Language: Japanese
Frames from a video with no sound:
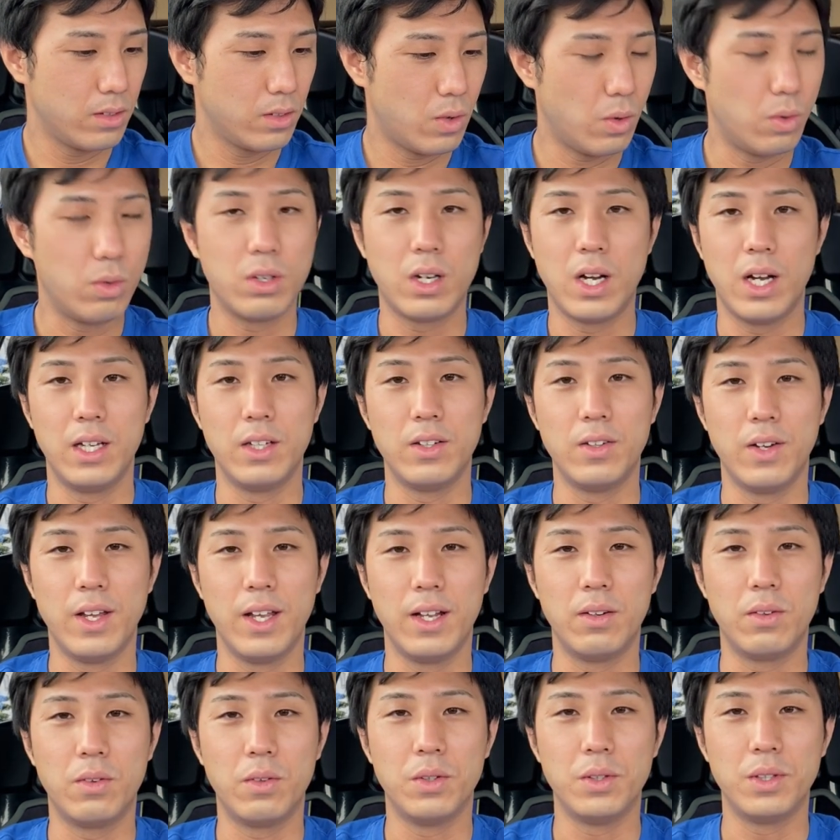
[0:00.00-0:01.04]
今回の
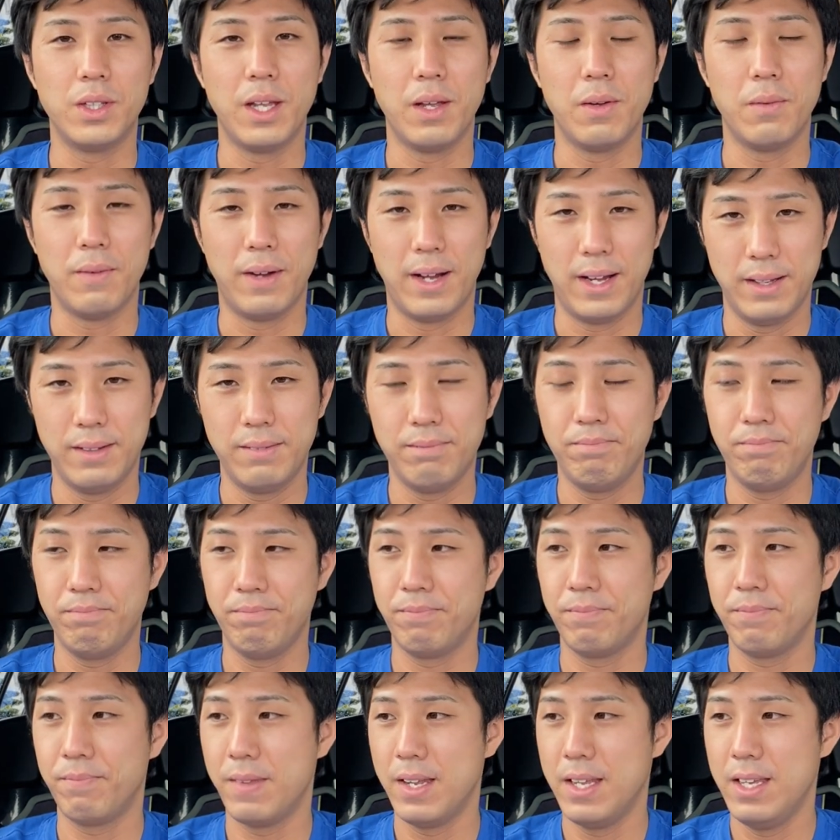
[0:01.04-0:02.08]
変更点は。
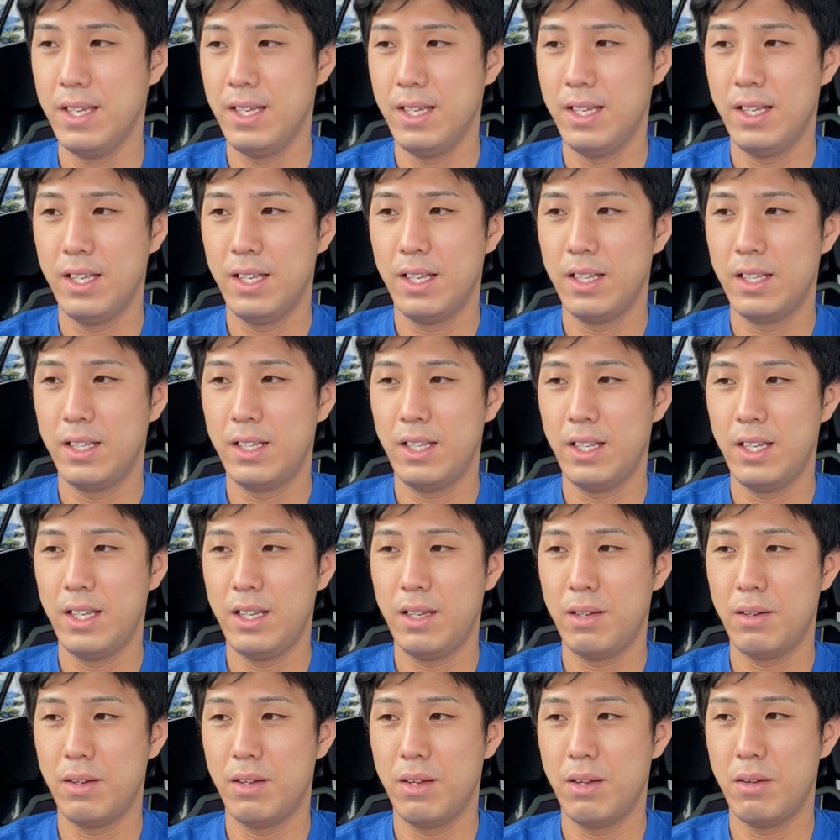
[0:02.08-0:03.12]

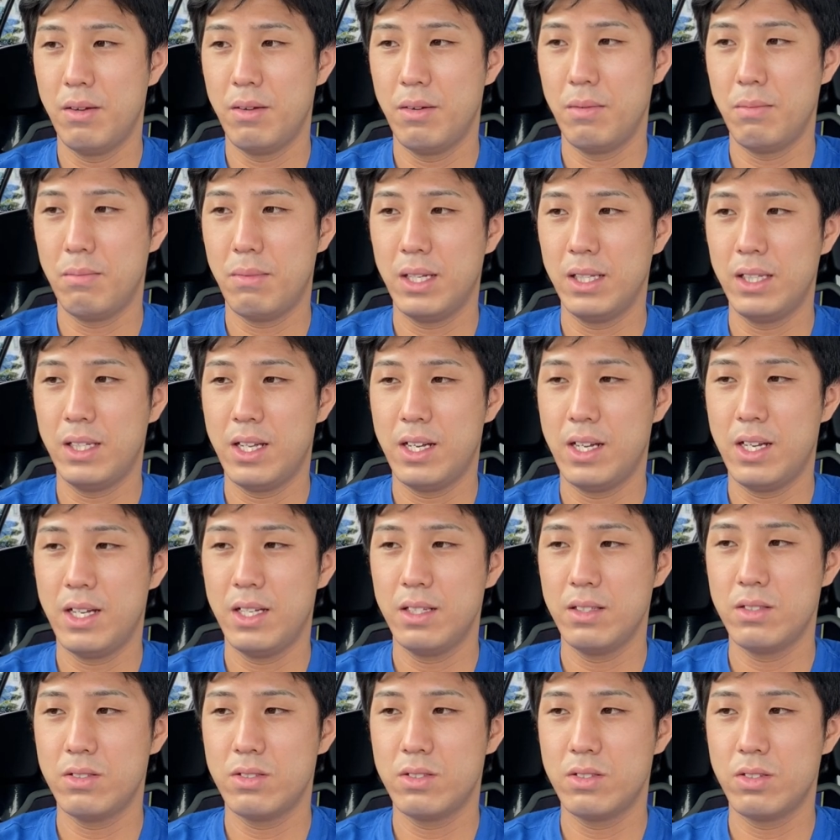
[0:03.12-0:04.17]
で、ま
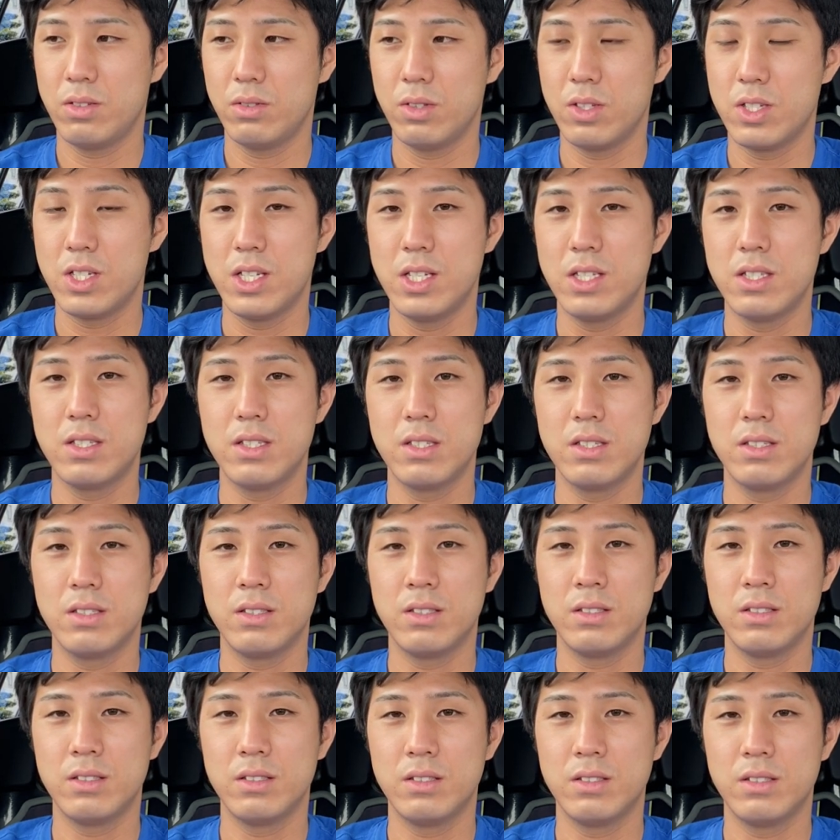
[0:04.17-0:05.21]
た、ちょっと
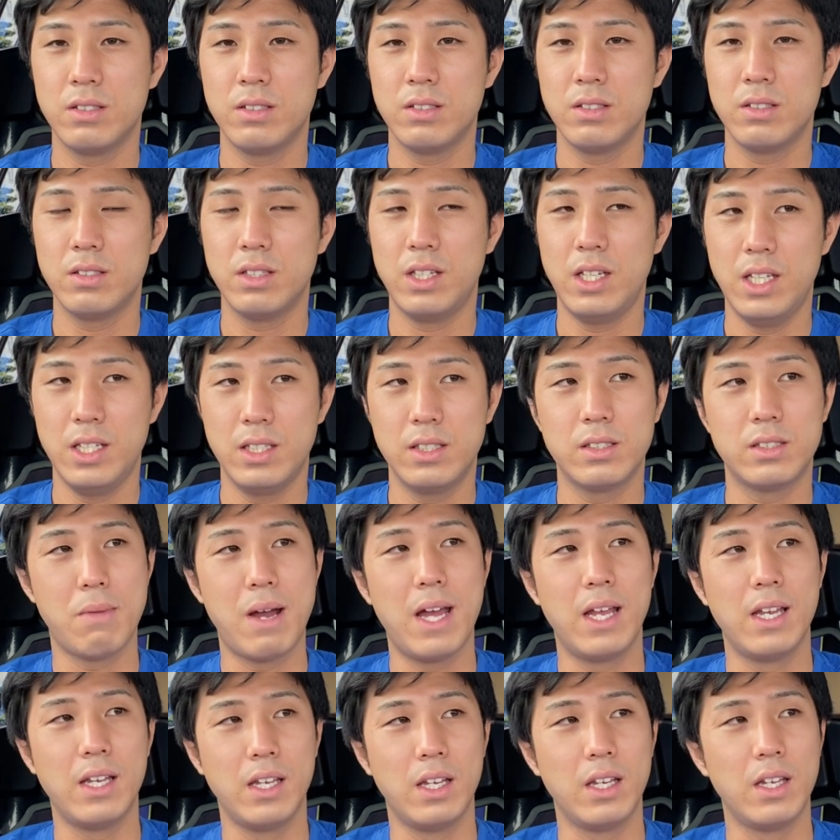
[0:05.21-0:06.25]
シーズンインする
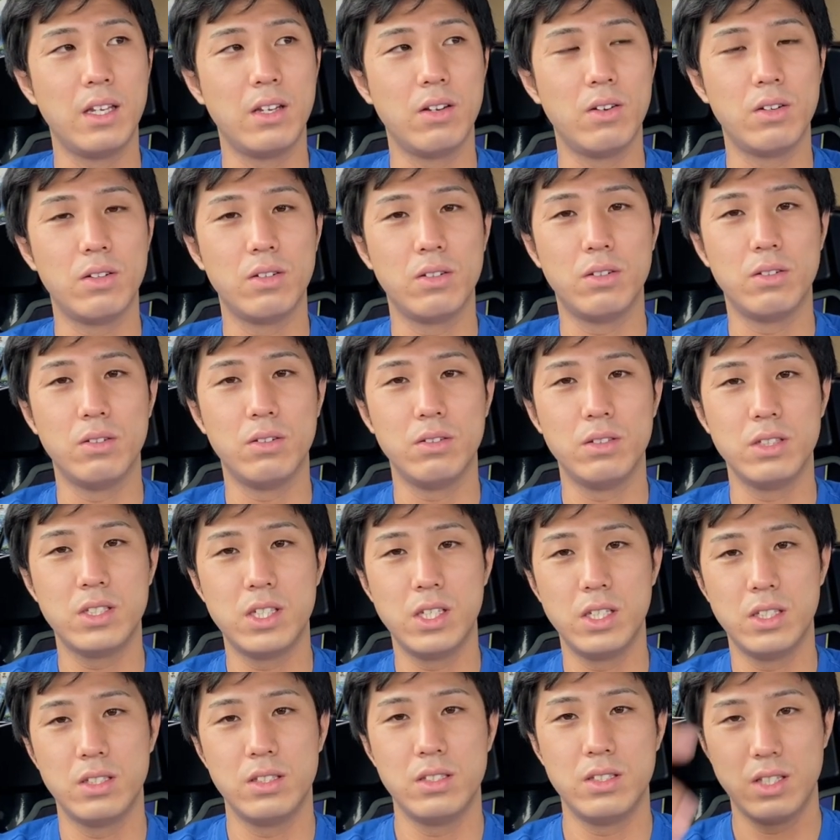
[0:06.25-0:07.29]
前にいろいろ
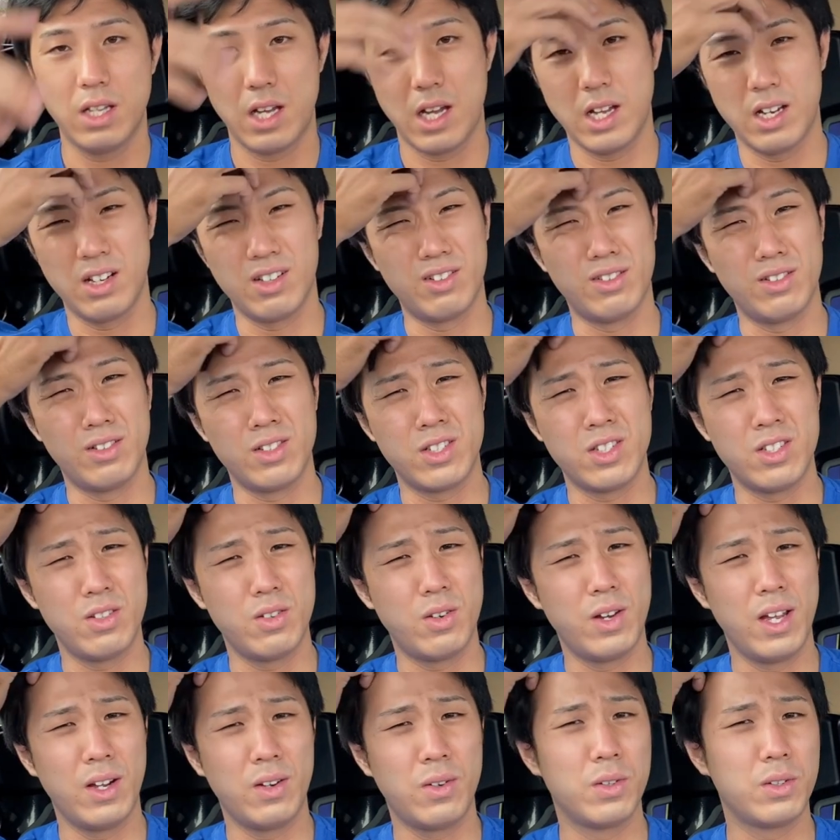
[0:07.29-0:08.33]
し、あの、仕
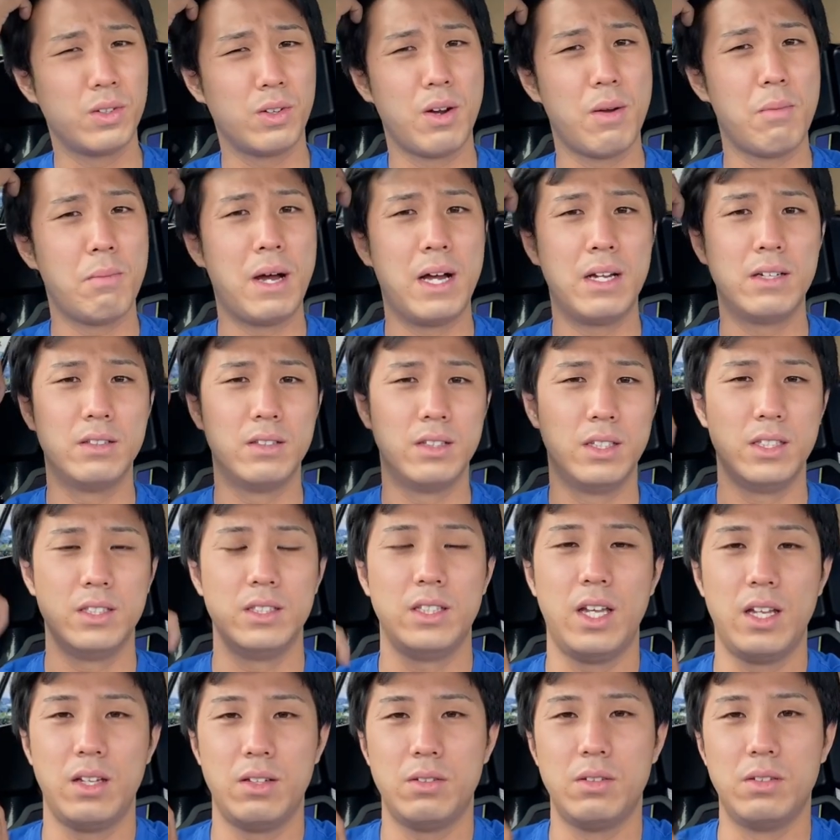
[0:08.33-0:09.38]
様変更とかもあるんで
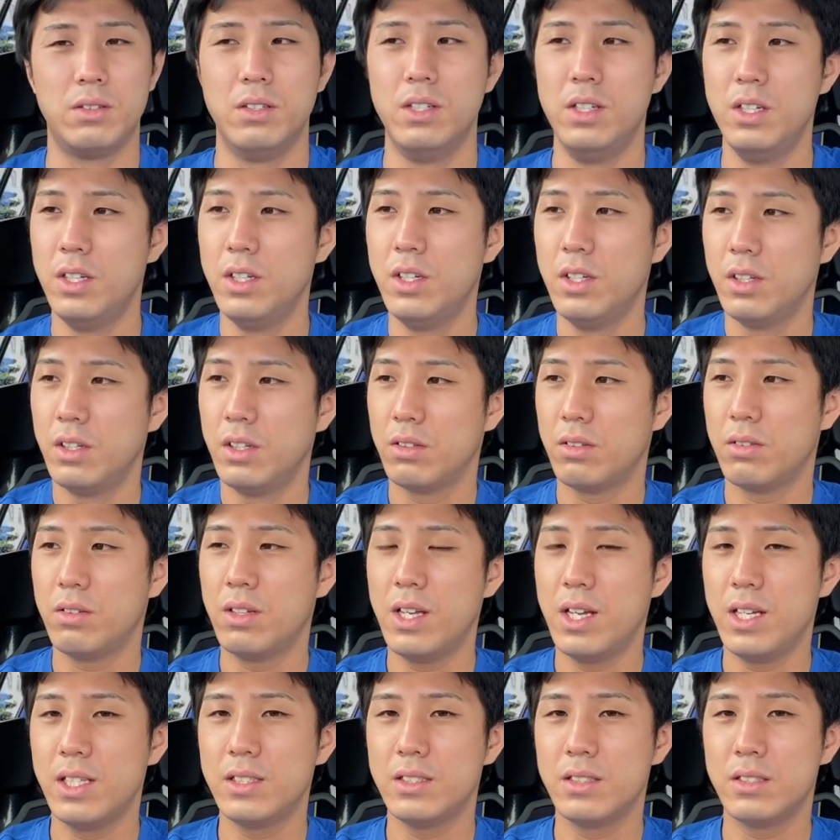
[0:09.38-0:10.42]
すけど、と
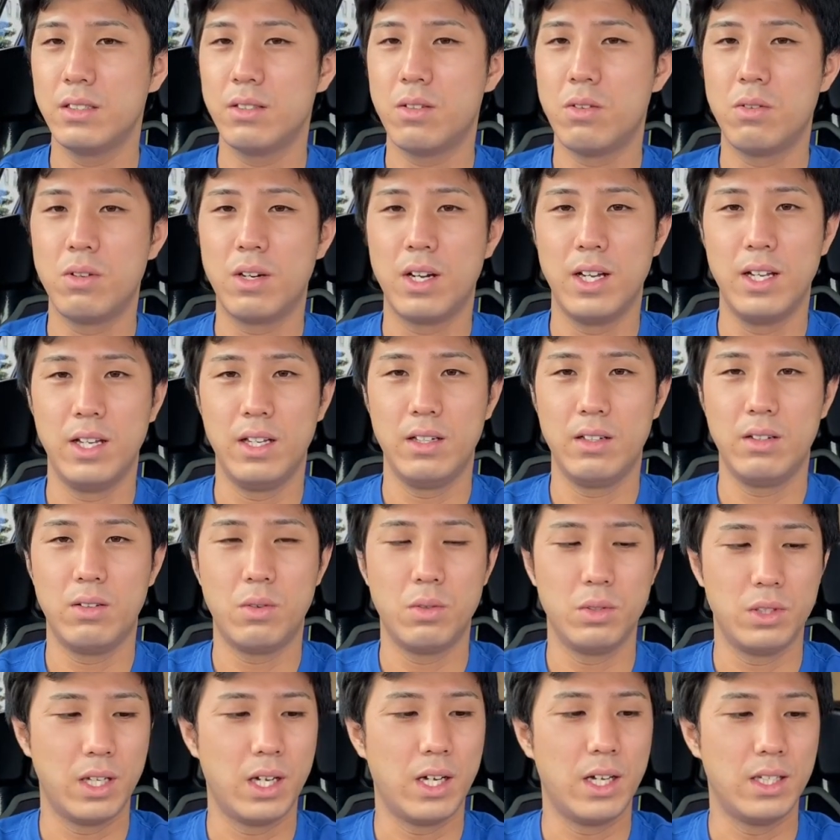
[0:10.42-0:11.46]
りあえず今回
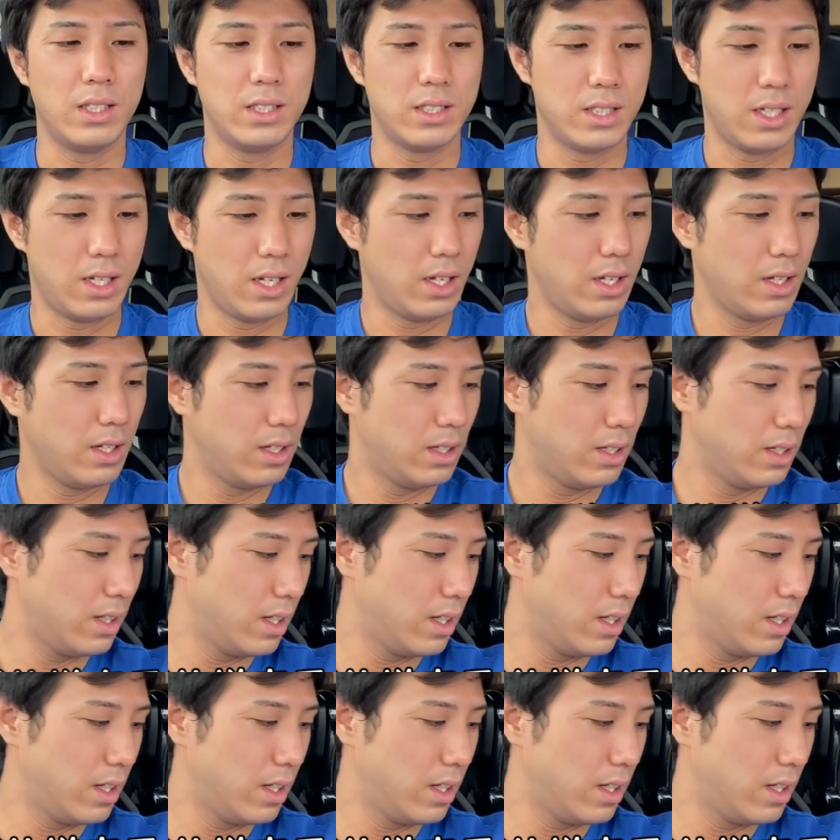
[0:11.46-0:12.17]
こんな感じで。